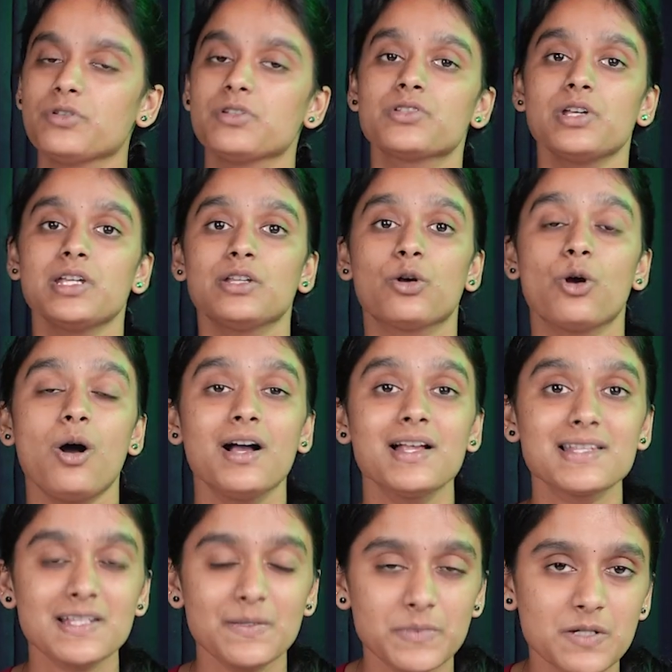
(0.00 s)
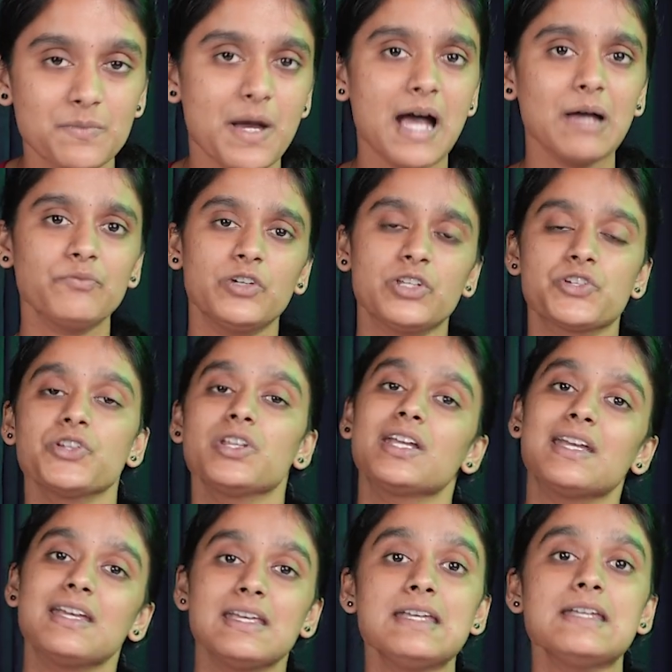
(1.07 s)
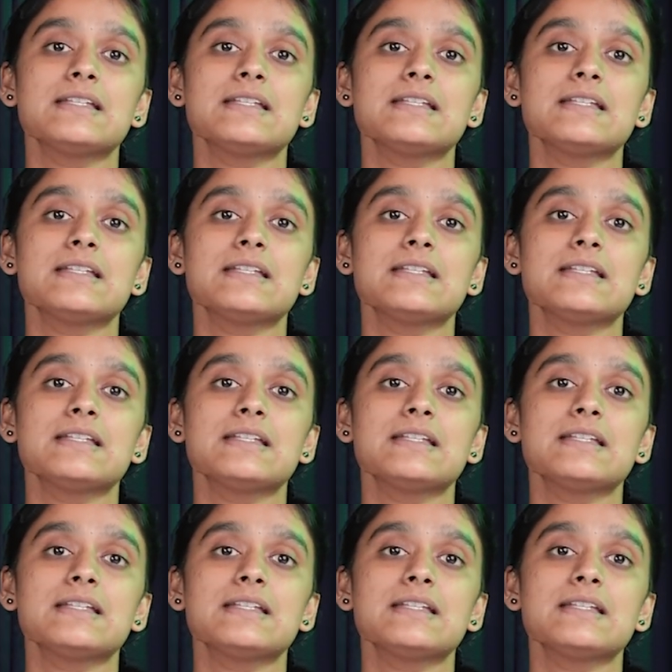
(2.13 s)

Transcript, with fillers: போகுது ஸோ இந்த கான்செப்ட் மேப் வச்சு நீங்கள்